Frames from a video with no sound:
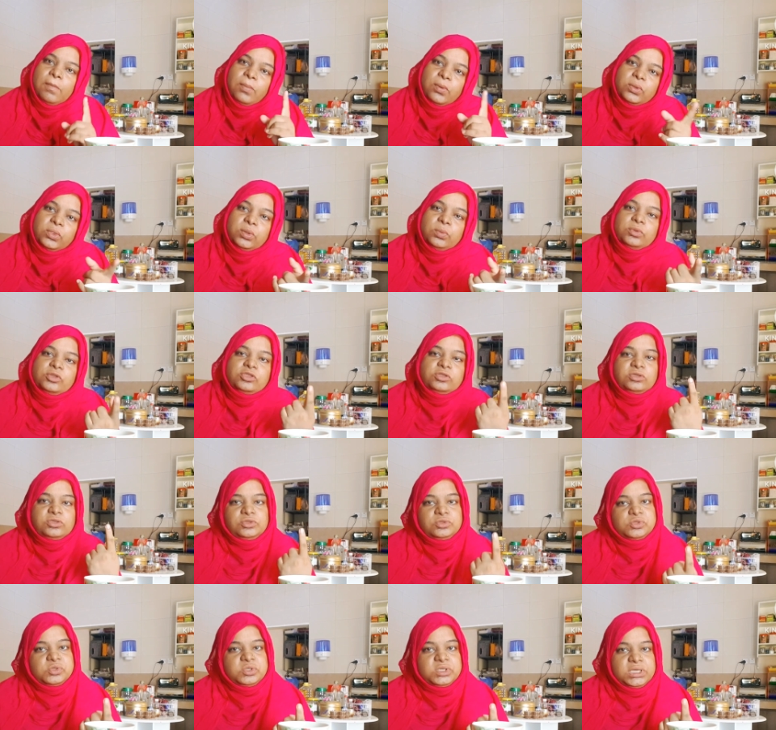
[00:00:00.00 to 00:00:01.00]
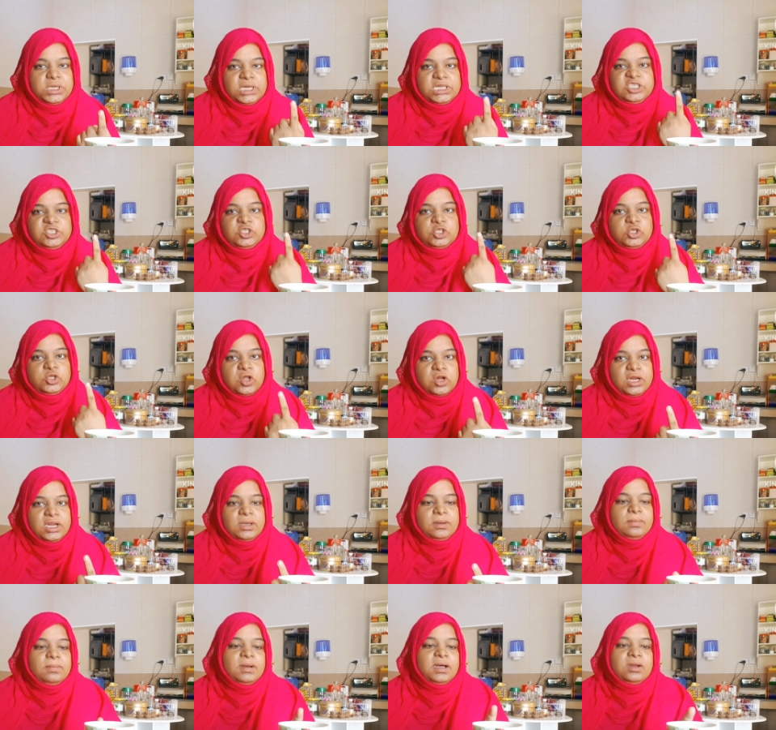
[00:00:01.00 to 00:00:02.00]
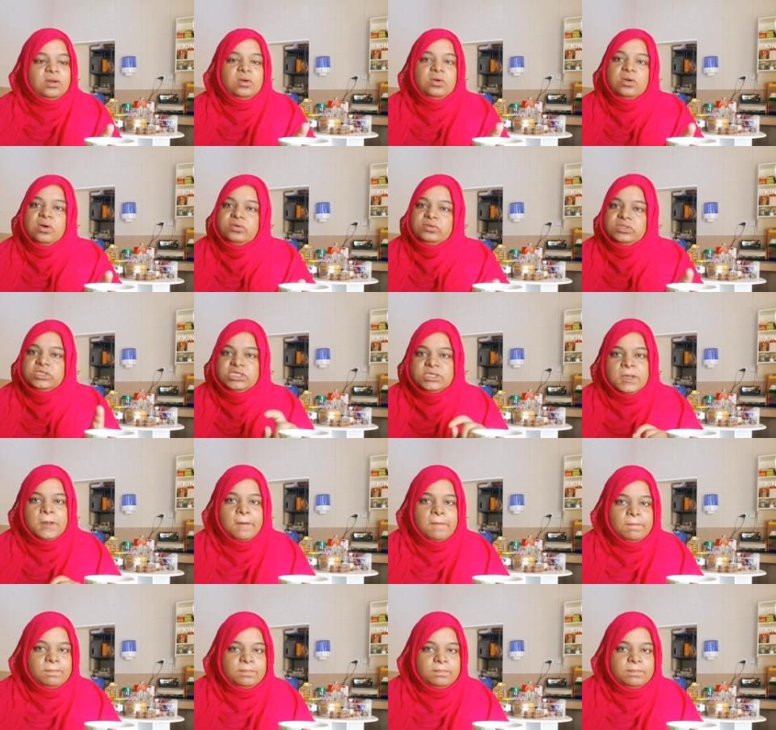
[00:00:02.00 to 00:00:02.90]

প্রথমত শরীরের জন্য অনেক ভালো রং চা